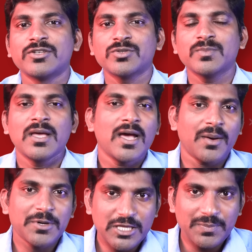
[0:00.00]
என்றும்
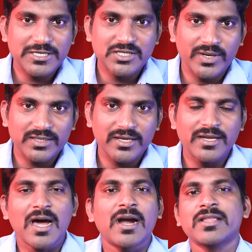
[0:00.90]
அமைதி பேச்சுவார்த்தை
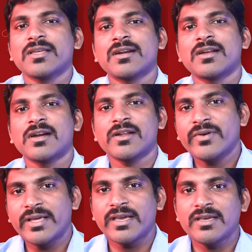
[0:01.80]
அடுத்த கட்ட
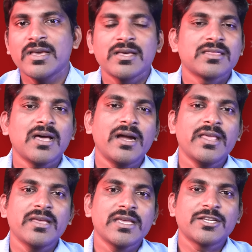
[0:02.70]
நடவடிக்கை
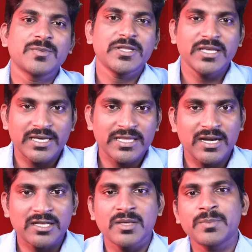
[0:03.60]
தானிய ஏற்றுமதி
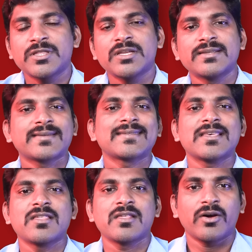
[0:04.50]
இதெல்லாத்தையும் பற்றி டிஸ்கஸ்
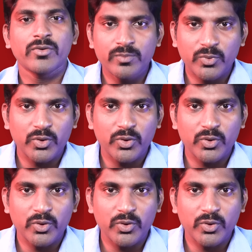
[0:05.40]
செய்ததாகவும்